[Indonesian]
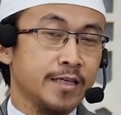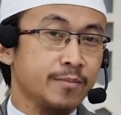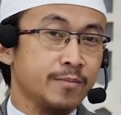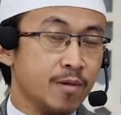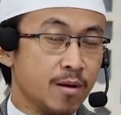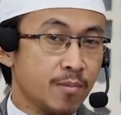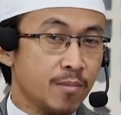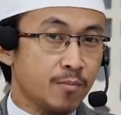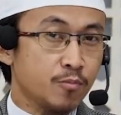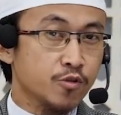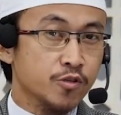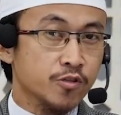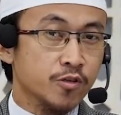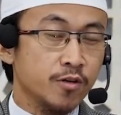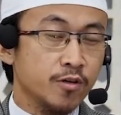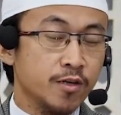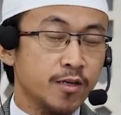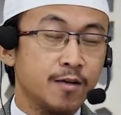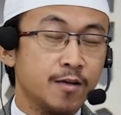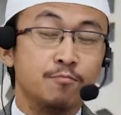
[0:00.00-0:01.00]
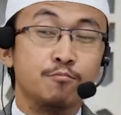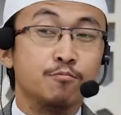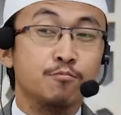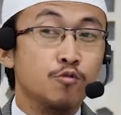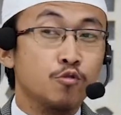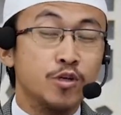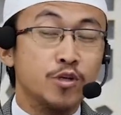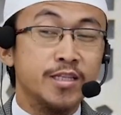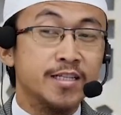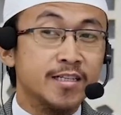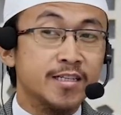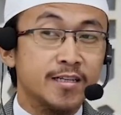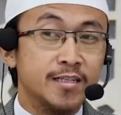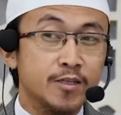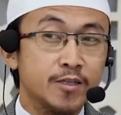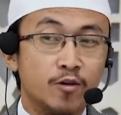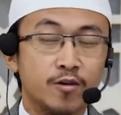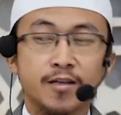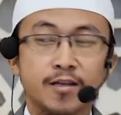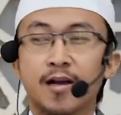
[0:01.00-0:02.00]
Imam Abu Saleh murid
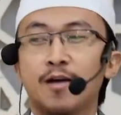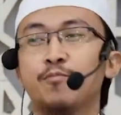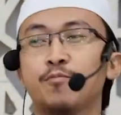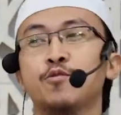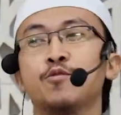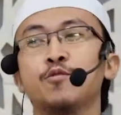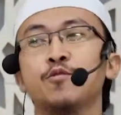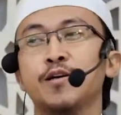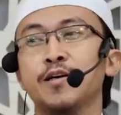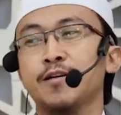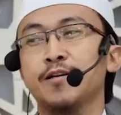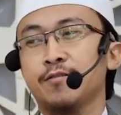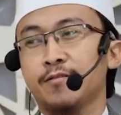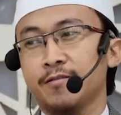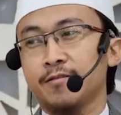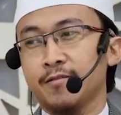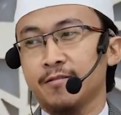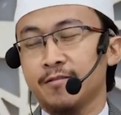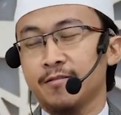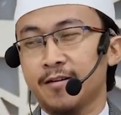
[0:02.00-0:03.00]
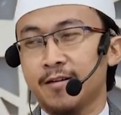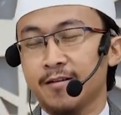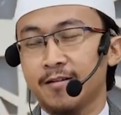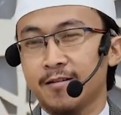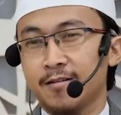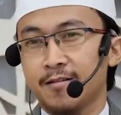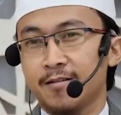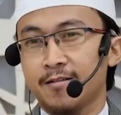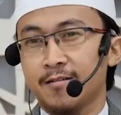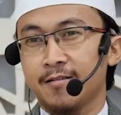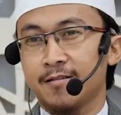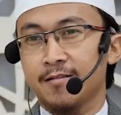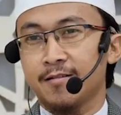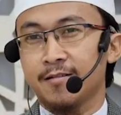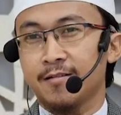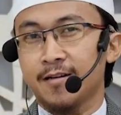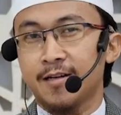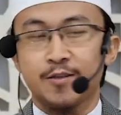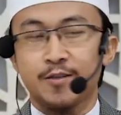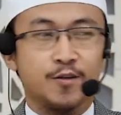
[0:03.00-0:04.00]
seniornya Abu Hurairah.
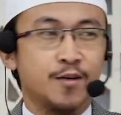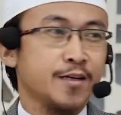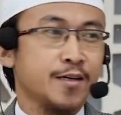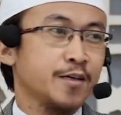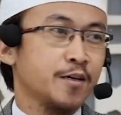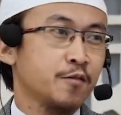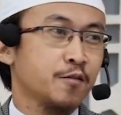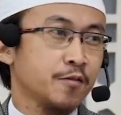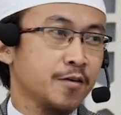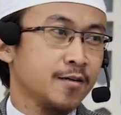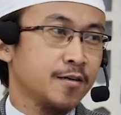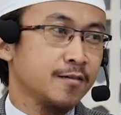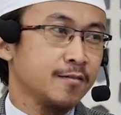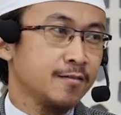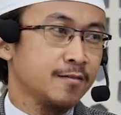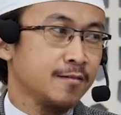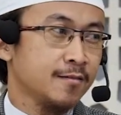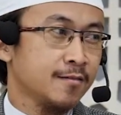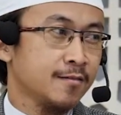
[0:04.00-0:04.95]
Ayuhal ikhwah.